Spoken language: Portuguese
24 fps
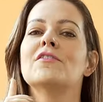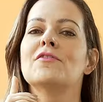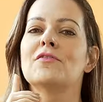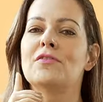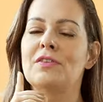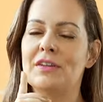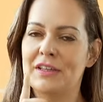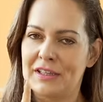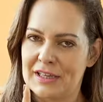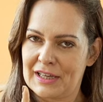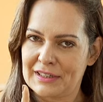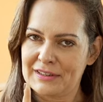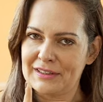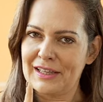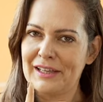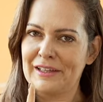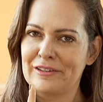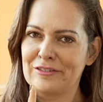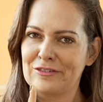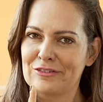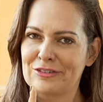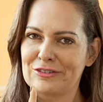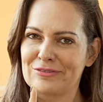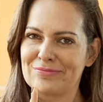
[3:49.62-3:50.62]
fique
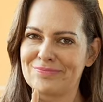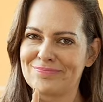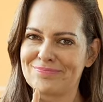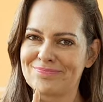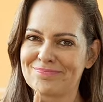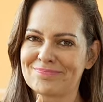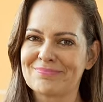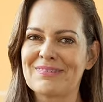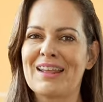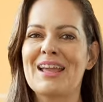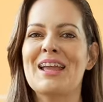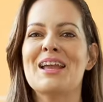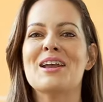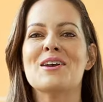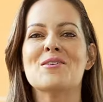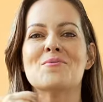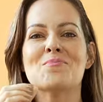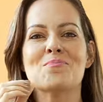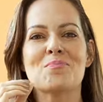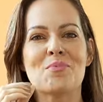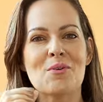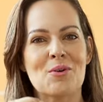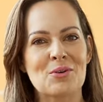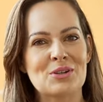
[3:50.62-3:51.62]
atento.
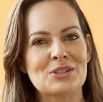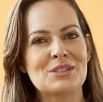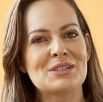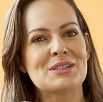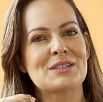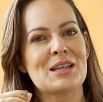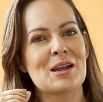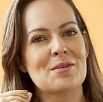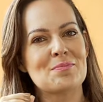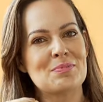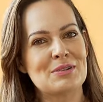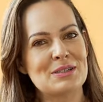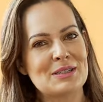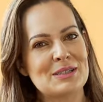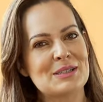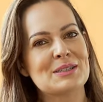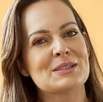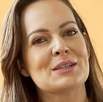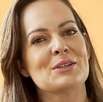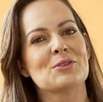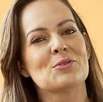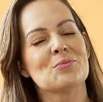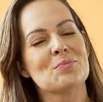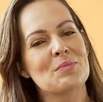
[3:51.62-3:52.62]
Pode estar
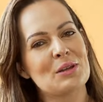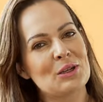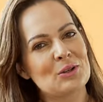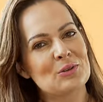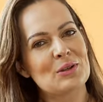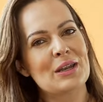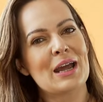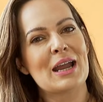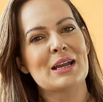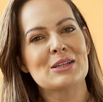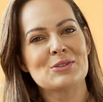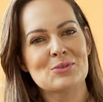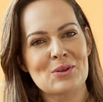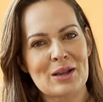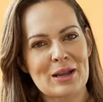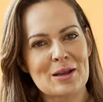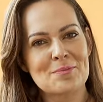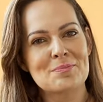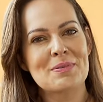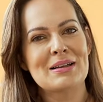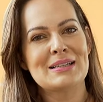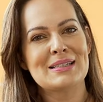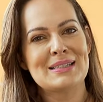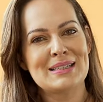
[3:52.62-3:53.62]
precisando melhorar sua
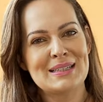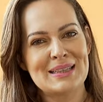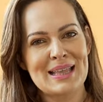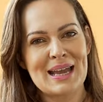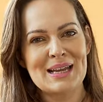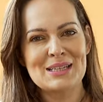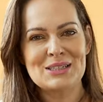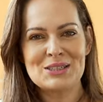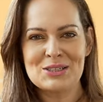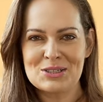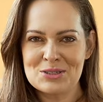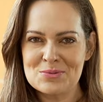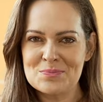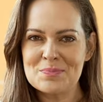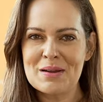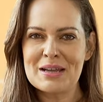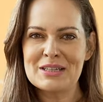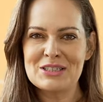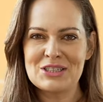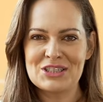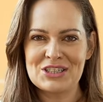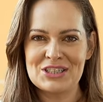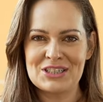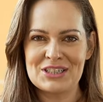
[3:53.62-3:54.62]
capacidade de
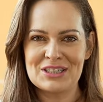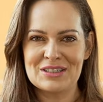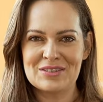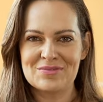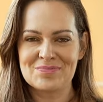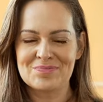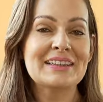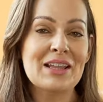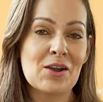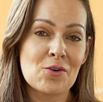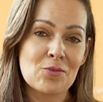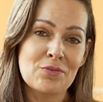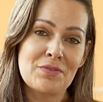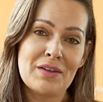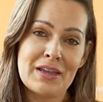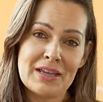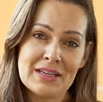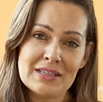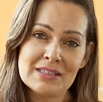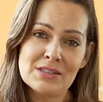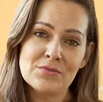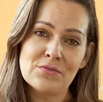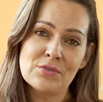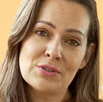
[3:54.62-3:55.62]
empatia.
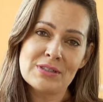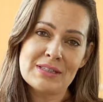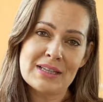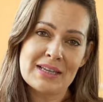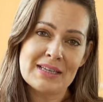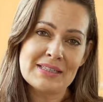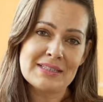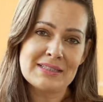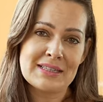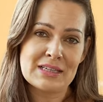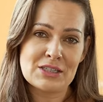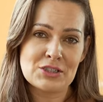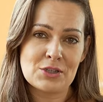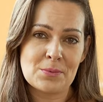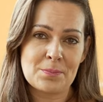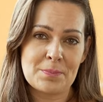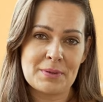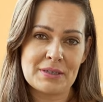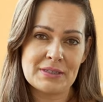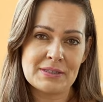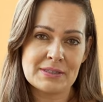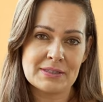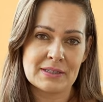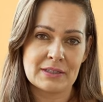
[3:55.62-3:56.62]
Talvez você esteja
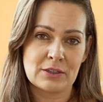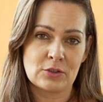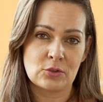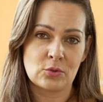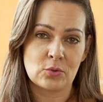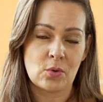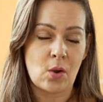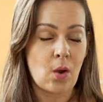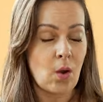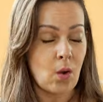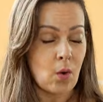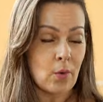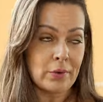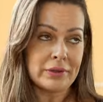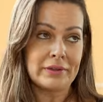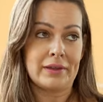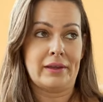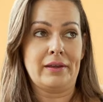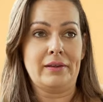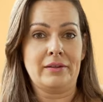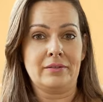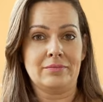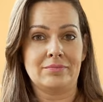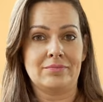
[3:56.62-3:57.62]
pensando:
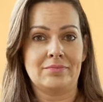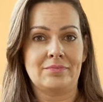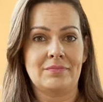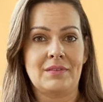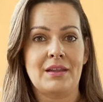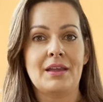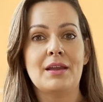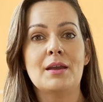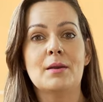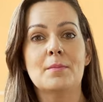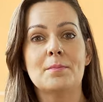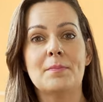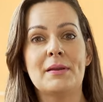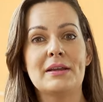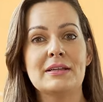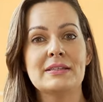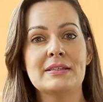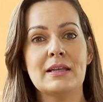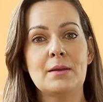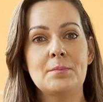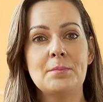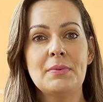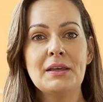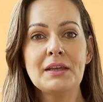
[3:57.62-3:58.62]
ok,
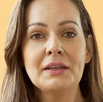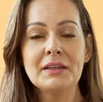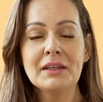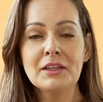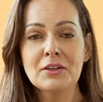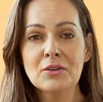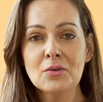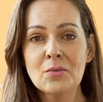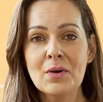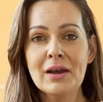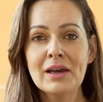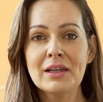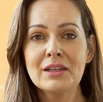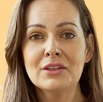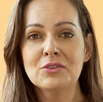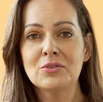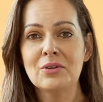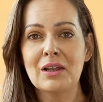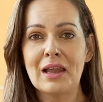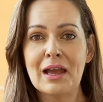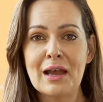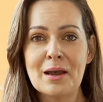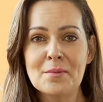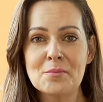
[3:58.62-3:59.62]
percebi que não ando
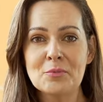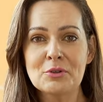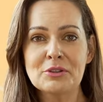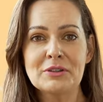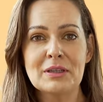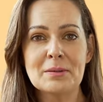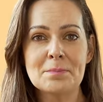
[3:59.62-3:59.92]
lá muito